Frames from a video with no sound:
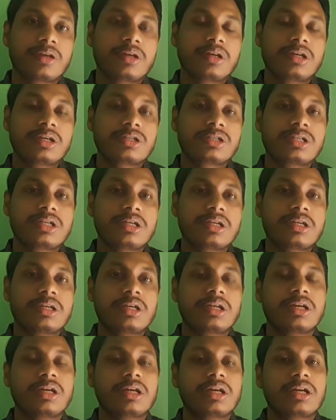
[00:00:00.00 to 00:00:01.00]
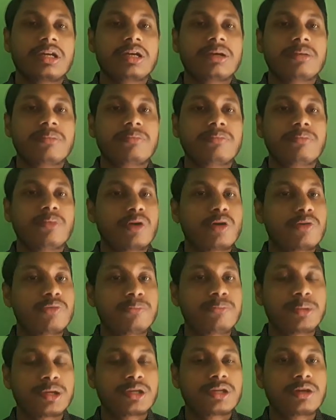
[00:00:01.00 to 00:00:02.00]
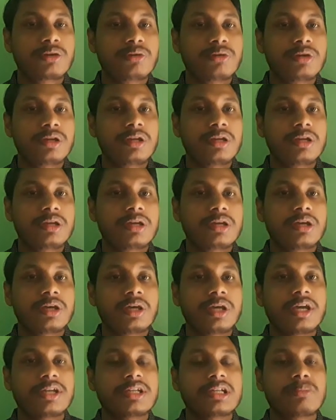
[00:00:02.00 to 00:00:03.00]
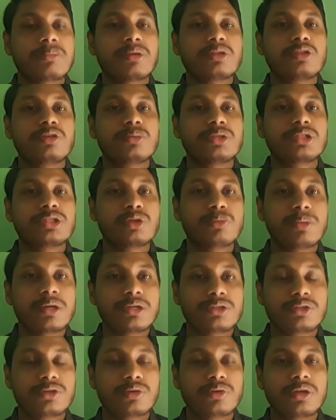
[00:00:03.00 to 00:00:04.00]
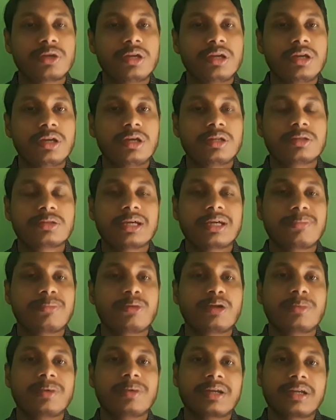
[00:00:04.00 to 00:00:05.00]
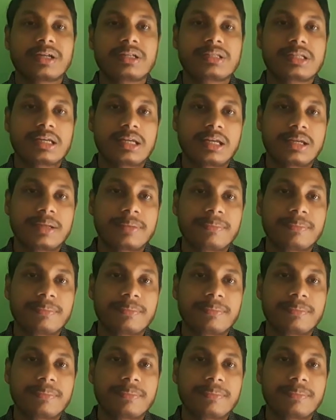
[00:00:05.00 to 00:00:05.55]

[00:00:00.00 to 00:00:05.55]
সে বরফ বিক্রি করে এটার মাধ্যমে সে উপার্জন করে তার পরিবারকে চালায়